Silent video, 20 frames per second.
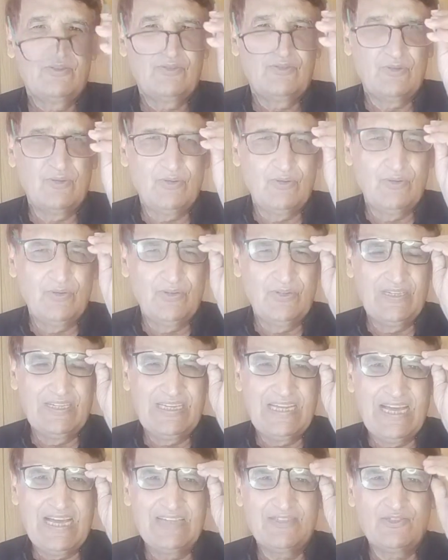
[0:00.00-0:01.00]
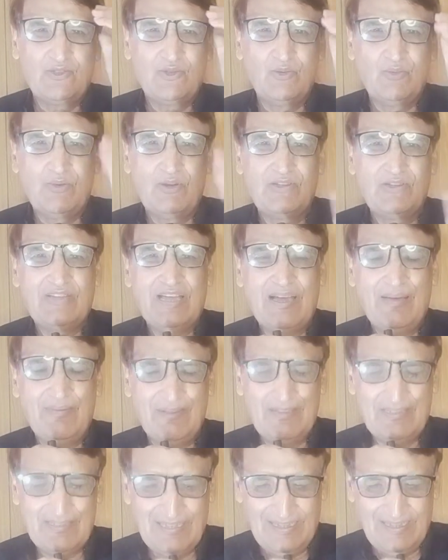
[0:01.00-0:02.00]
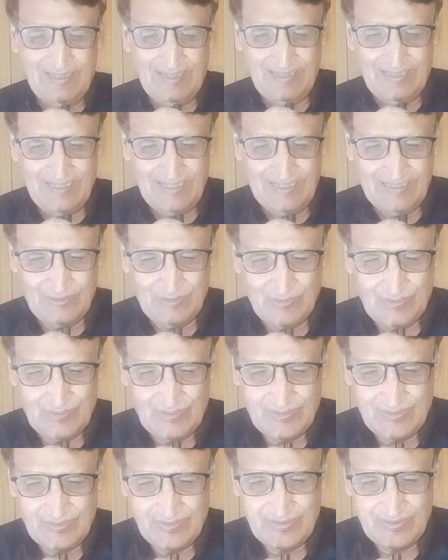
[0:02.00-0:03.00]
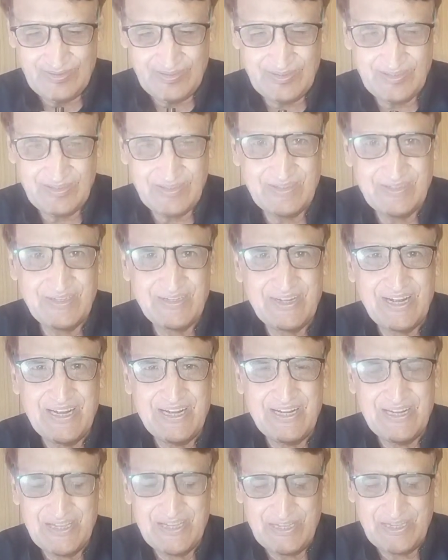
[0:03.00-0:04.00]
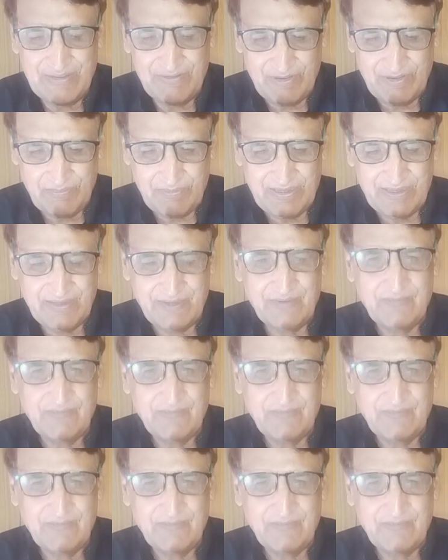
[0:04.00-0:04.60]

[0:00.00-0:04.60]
जो न्याज सुमर साहब हैं सक्कर के जो रिटायर्ड एवीपी